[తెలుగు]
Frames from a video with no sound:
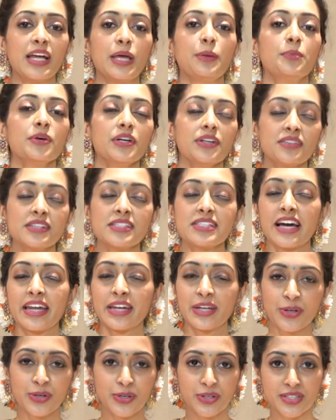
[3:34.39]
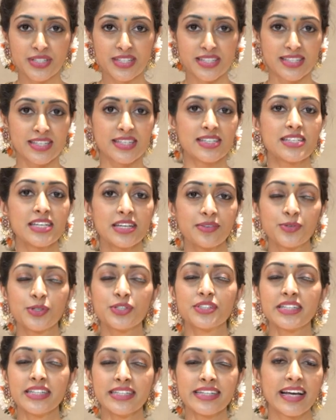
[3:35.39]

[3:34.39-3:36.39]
ఈ బ్యూటిఫుల్ శారీ కోడ్ వచ్చేసి సిఓ త్రీ